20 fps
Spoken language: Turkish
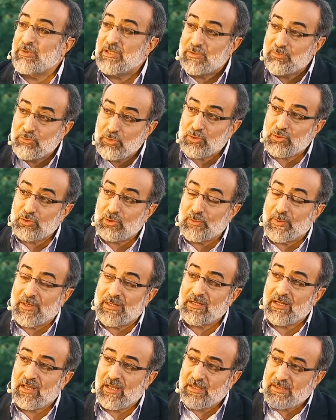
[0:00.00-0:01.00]
bir
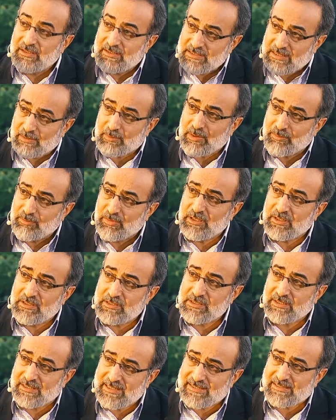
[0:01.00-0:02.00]
Müslüman ahir zaman
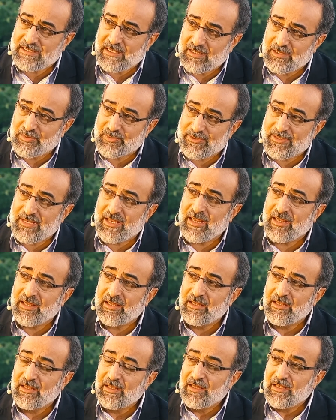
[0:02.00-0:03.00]
bilincine sahipse
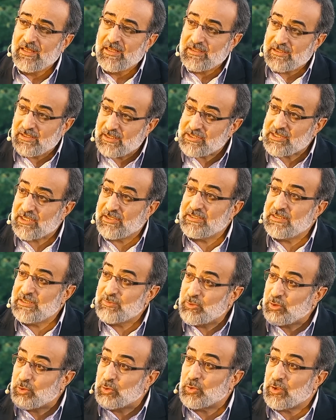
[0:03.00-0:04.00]

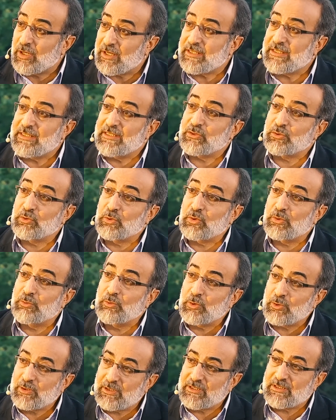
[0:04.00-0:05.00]
yaşadığı bir kuraklık
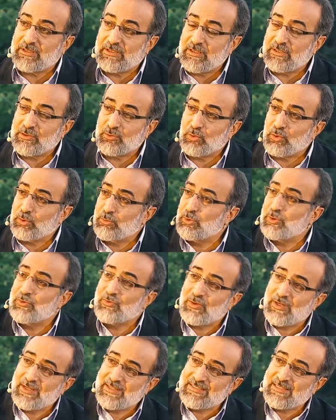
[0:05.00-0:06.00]
durumunu, kıtlık durumunu
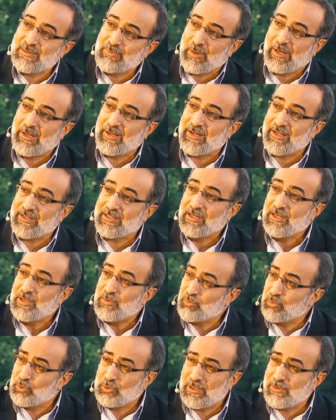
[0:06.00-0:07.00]
faize bağlar.
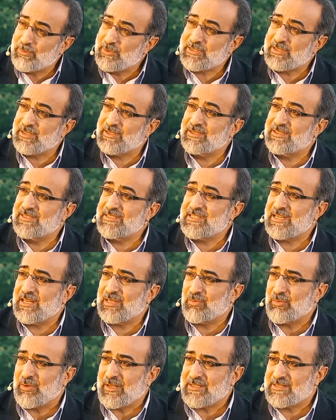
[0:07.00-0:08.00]
Bunda bir sıkıntı
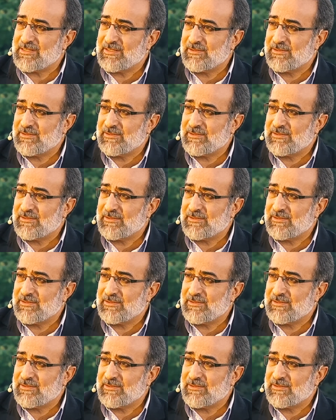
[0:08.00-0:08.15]
çekmez.